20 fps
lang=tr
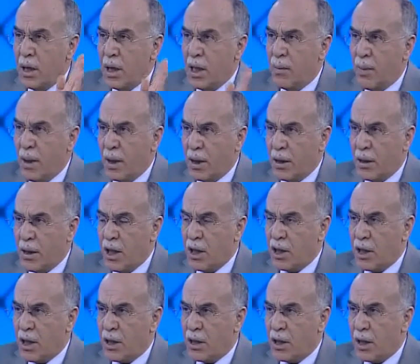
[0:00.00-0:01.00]
ibadetler
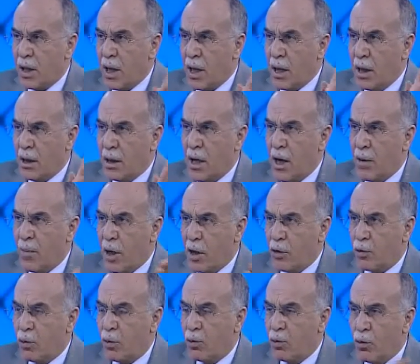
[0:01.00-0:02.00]
içerisinde
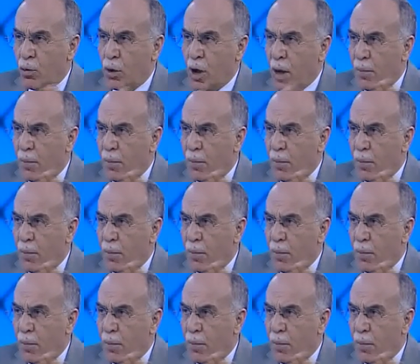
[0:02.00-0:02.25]
namaz, gusül,